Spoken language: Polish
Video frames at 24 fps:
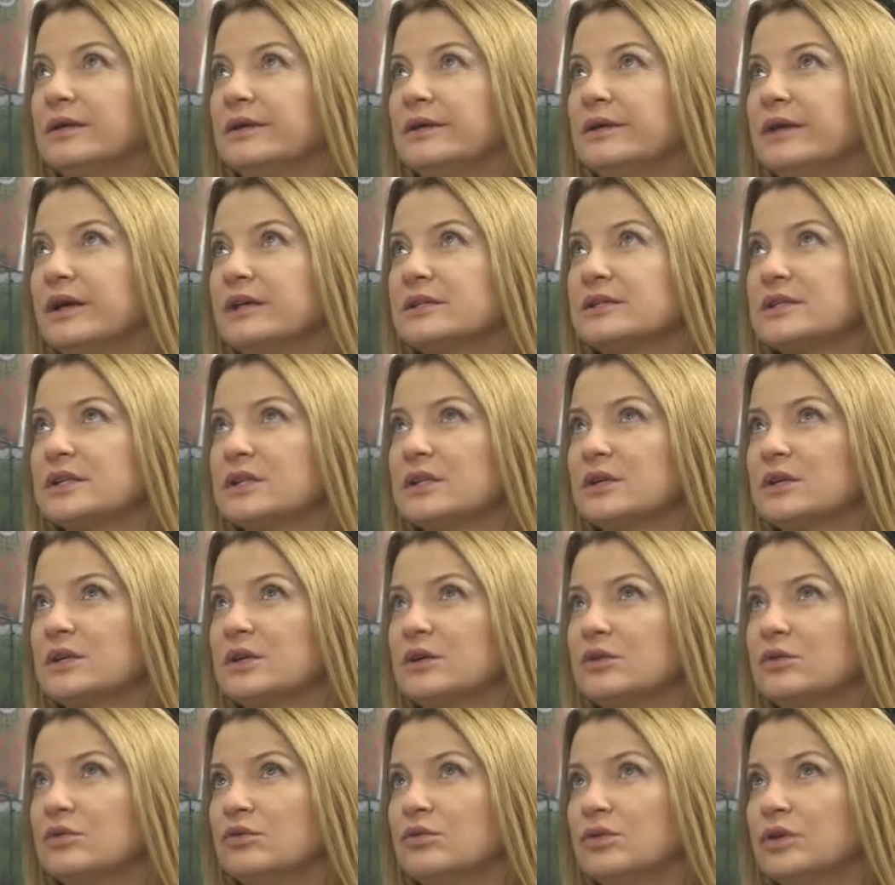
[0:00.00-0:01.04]
Ja
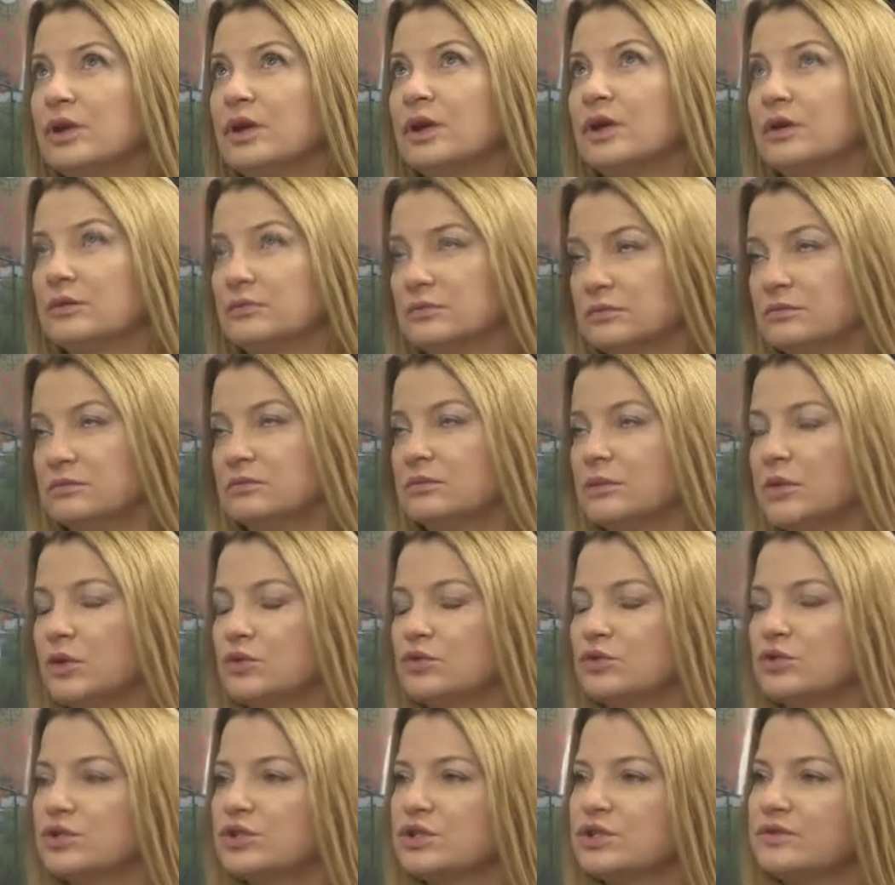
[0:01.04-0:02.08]
segreguję
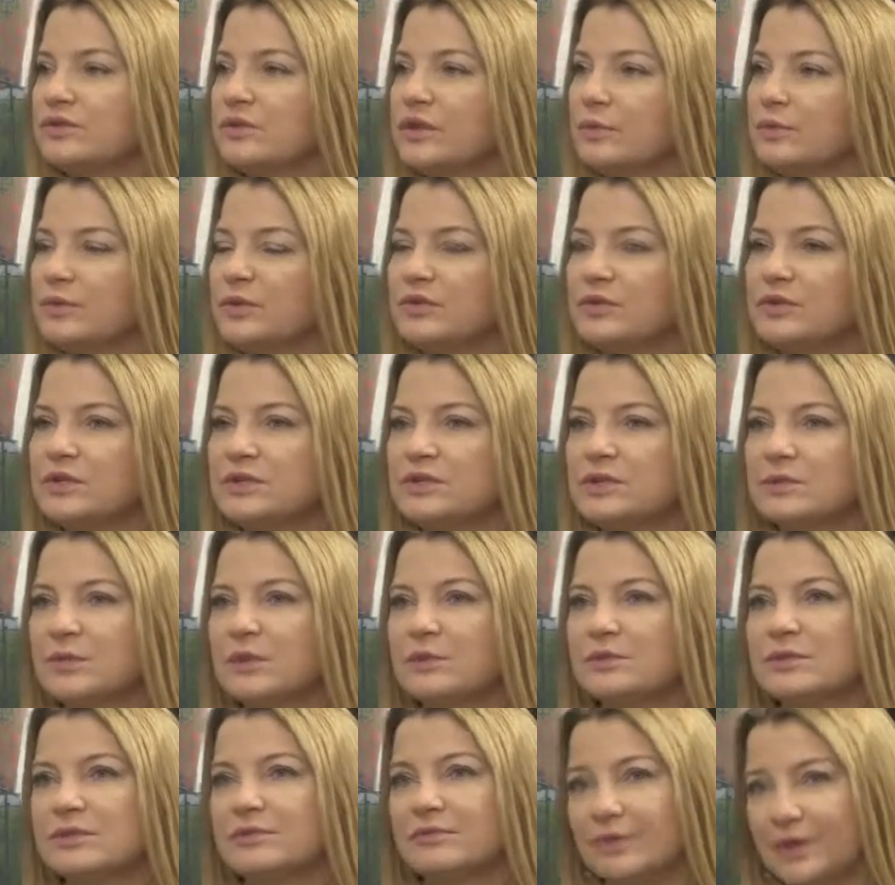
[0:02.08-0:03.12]
uczciwie. Piwnicę
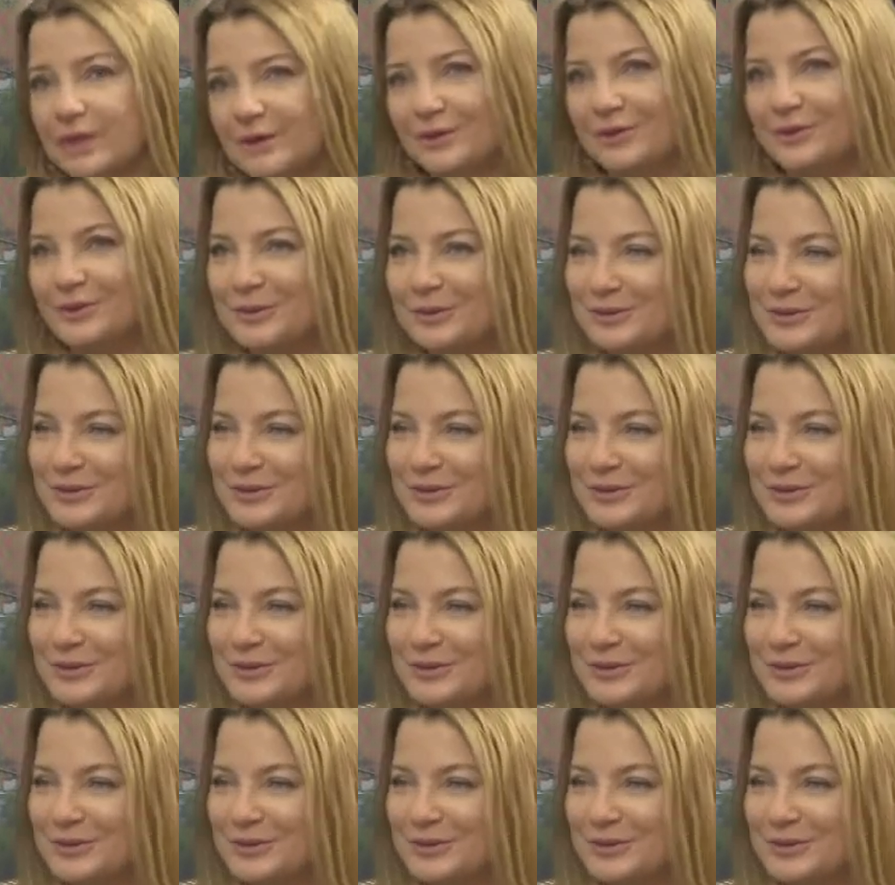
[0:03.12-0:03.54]
mam zawaloną,